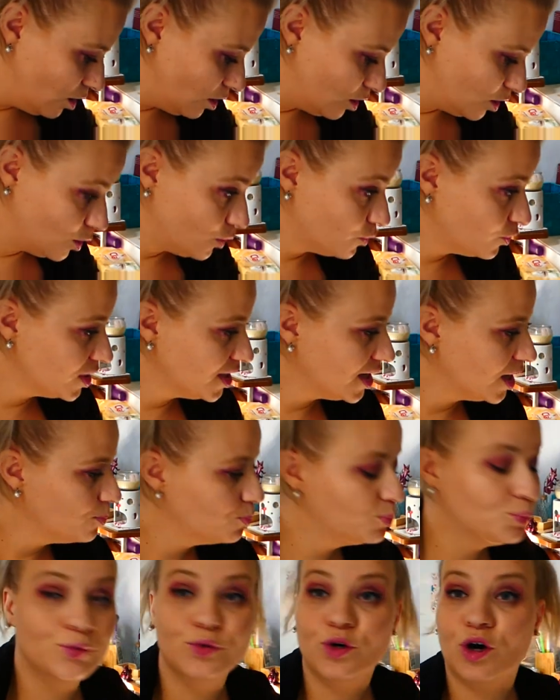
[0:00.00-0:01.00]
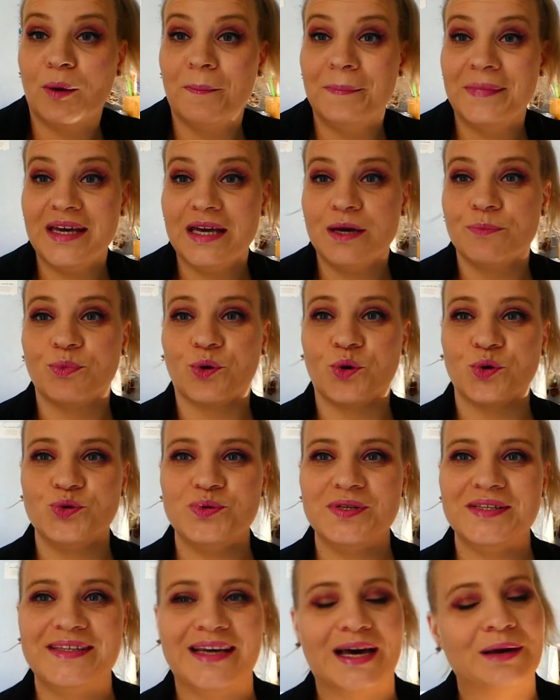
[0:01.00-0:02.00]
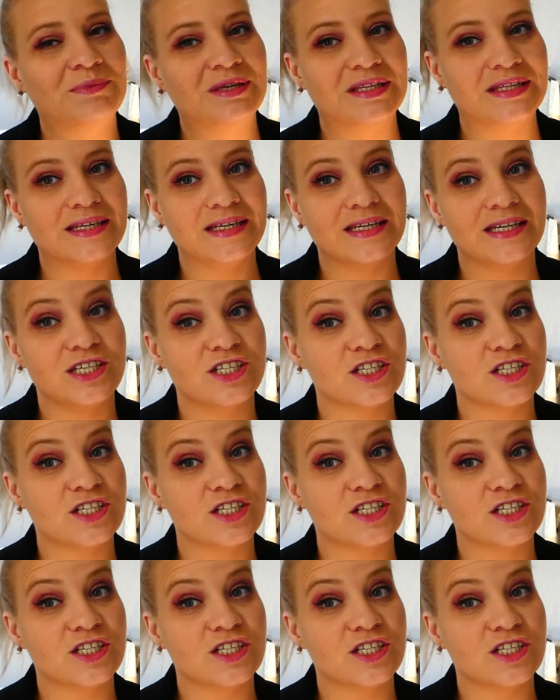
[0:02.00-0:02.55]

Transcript: Euh, voilà pour mes produits terminés.